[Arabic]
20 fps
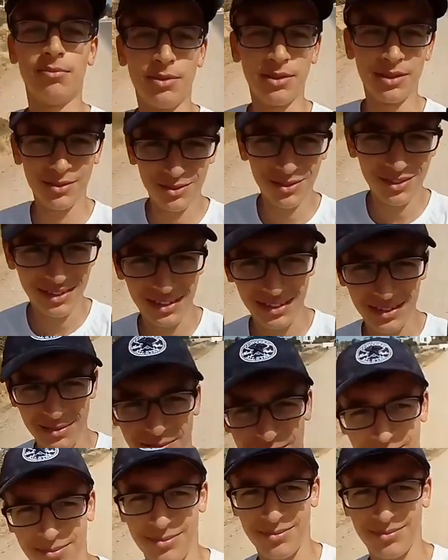بسكوتيه
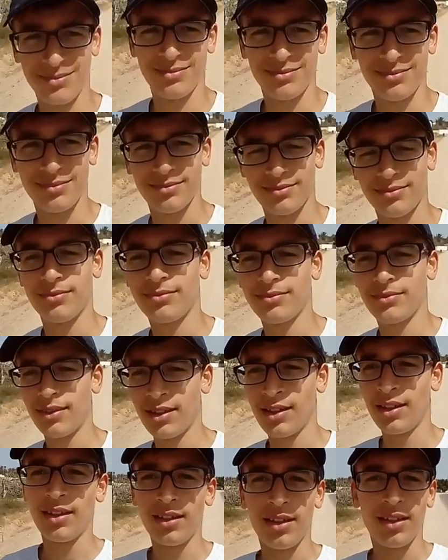ما تريح
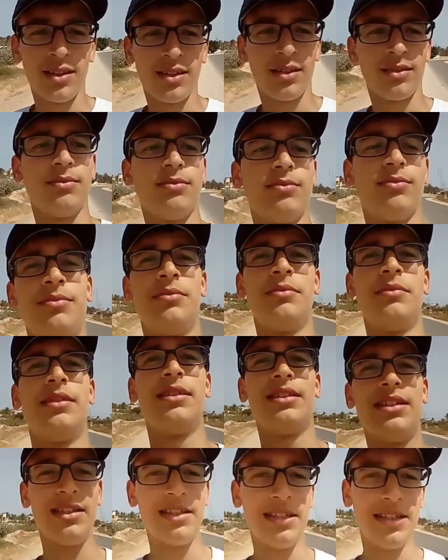ضباك
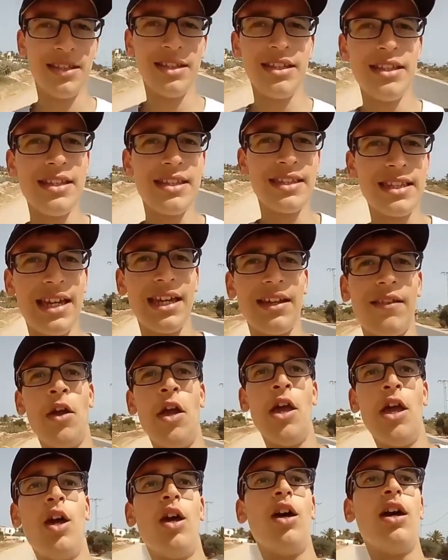يسكر
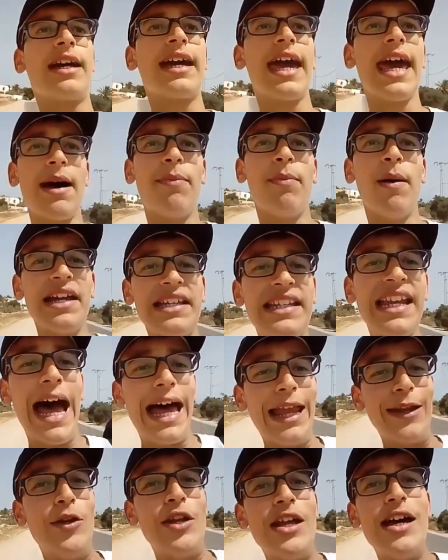كرهبه
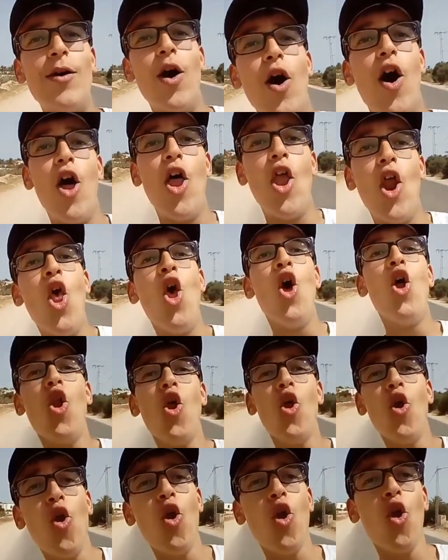ينعم
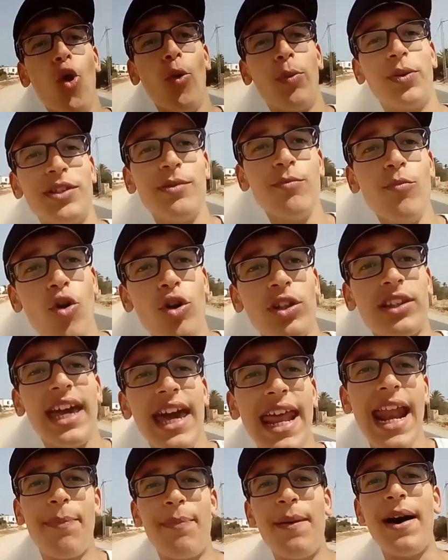باش نموت
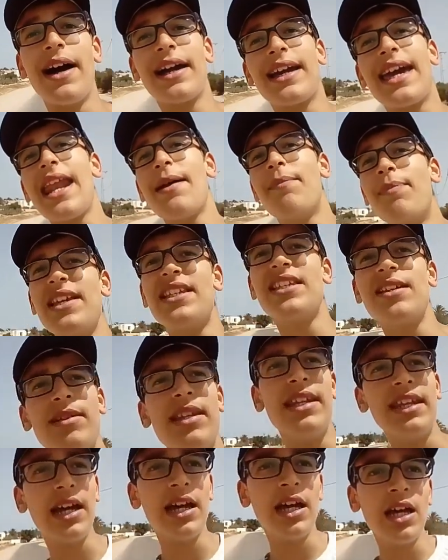كرهبه كرهبه ايش
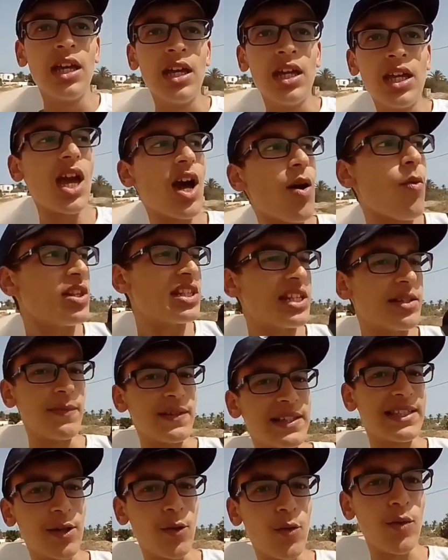منا يا ودي ايش
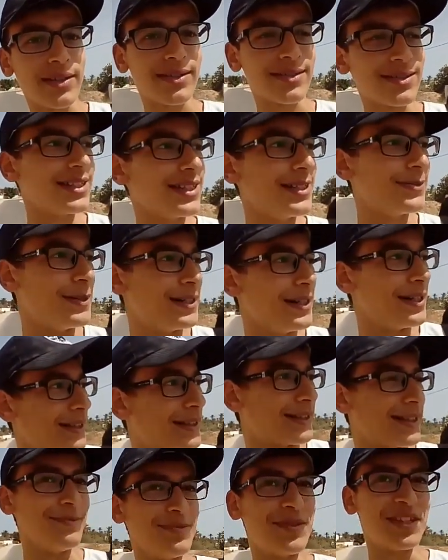بنصور
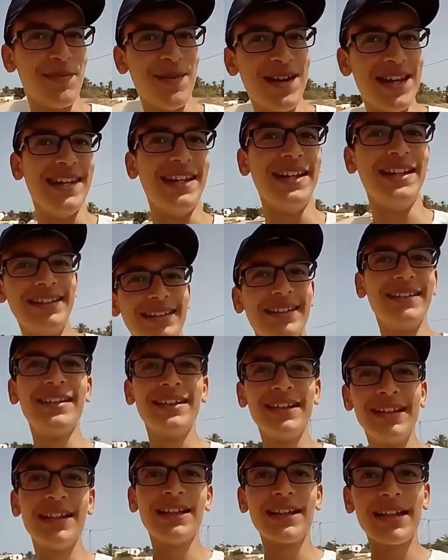كرهبه تمشي منا
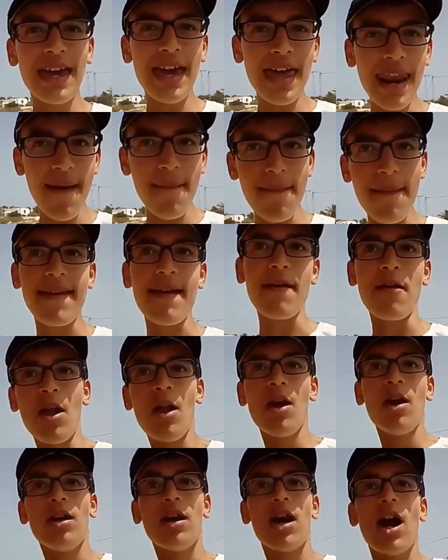كره
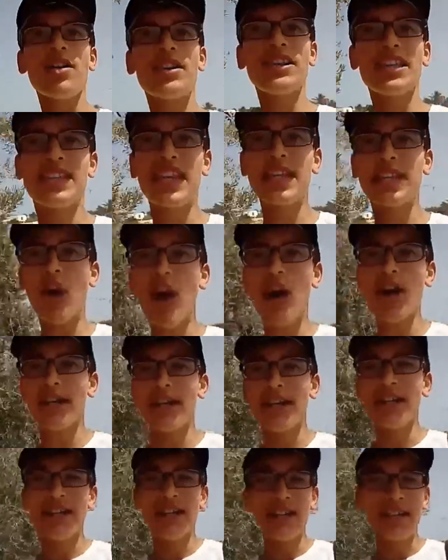يا ودي
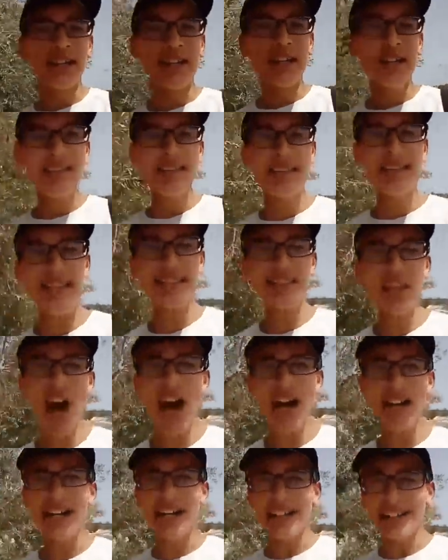زيتونه
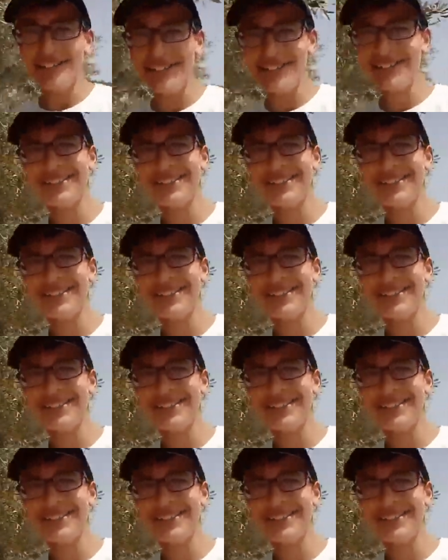زيتونه